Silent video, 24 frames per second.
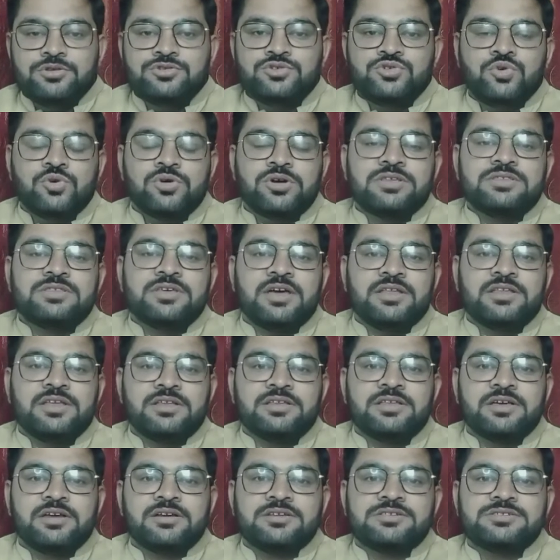जो कि
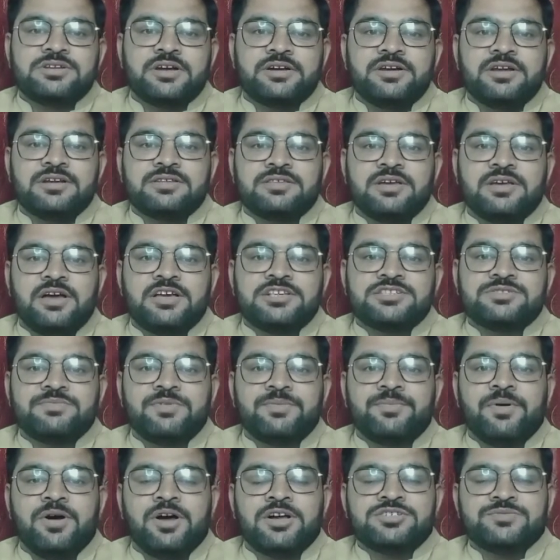ज़्यादातर स्टैंडर्ड साइज में
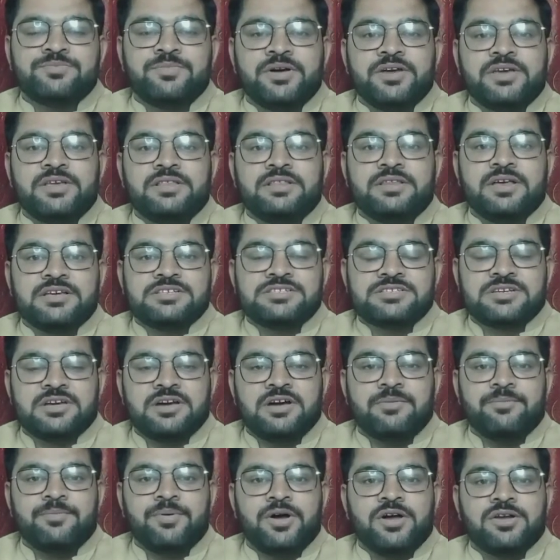पांच बाई दस
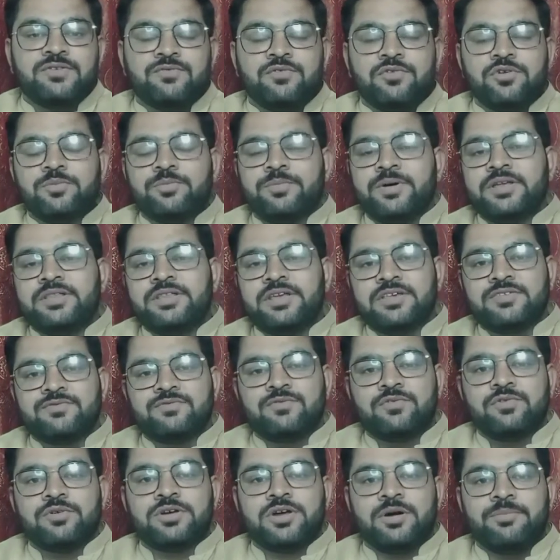का पांच फुट बाई दस
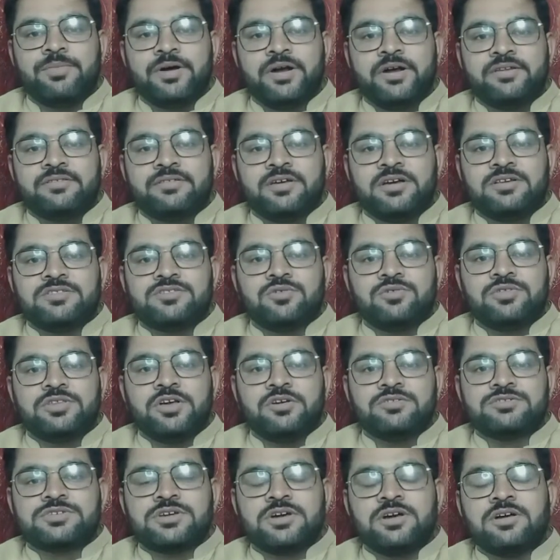फुट का बेड साइज होता
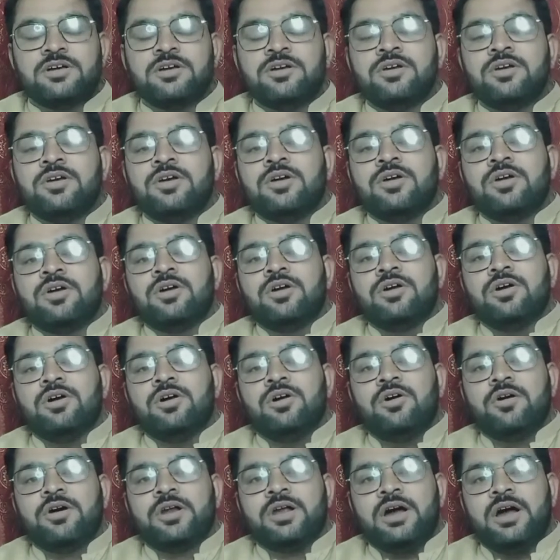है उसका
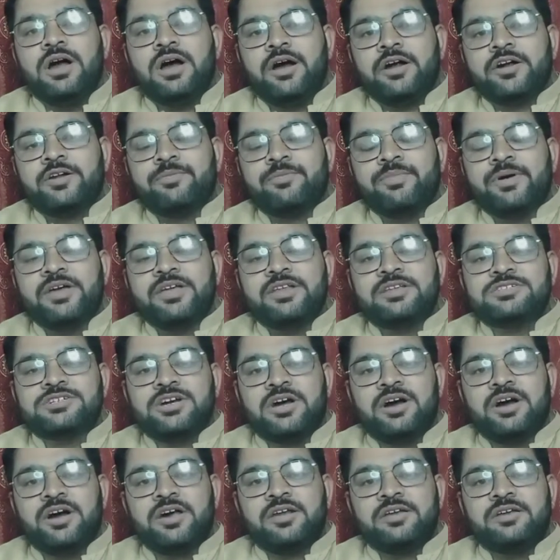और आठ बाई
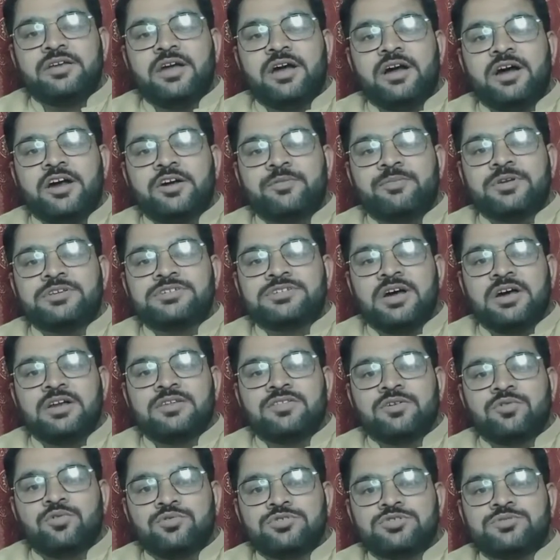चार या आठ बाई चार
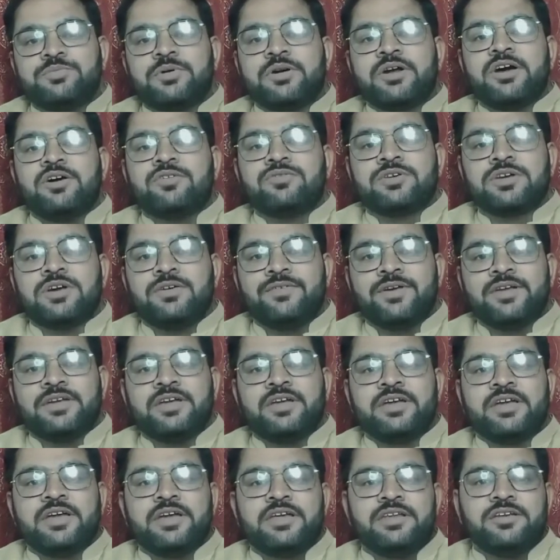से कुछ बड़ा उसका
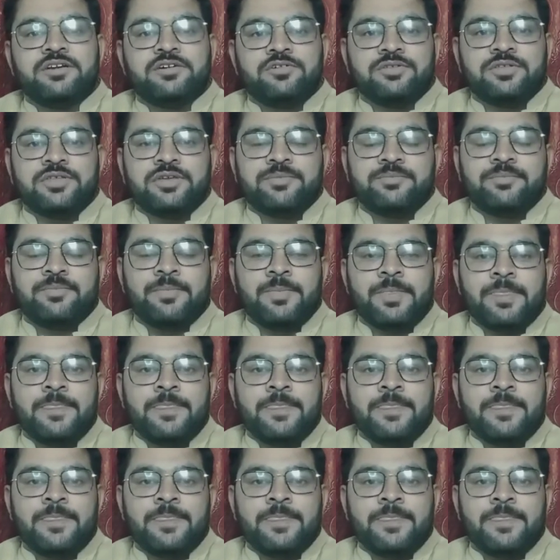वर्किंग एरिया होता है